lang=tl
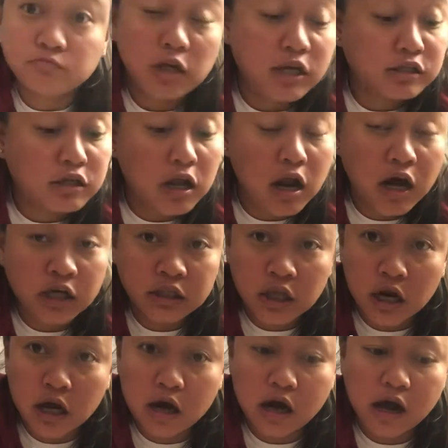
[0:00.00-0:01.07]
Guys, kailangan
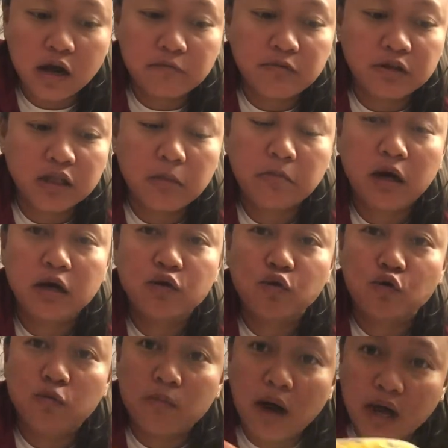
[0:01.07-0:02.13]
talaga every time kayo
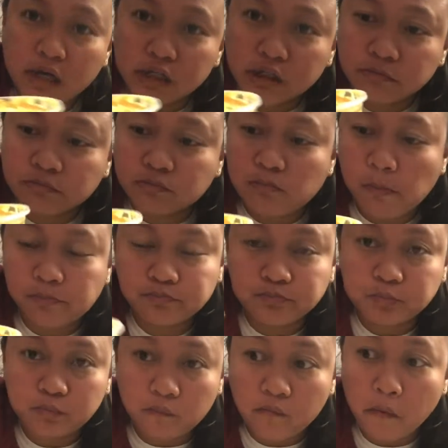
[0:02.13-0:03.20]
kumain,
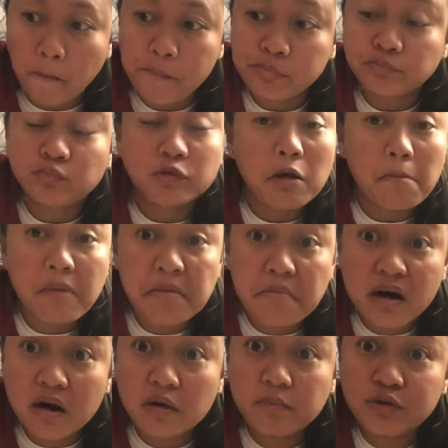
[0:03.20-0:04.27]
may
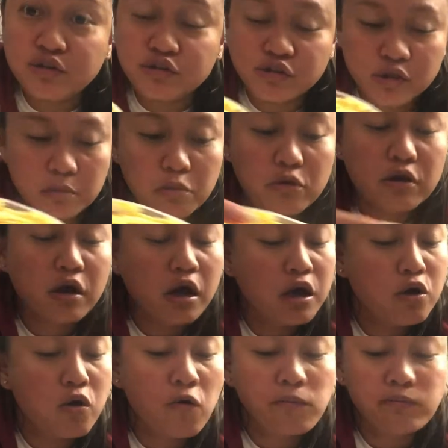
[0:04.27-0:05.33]
mga vegetable kayo.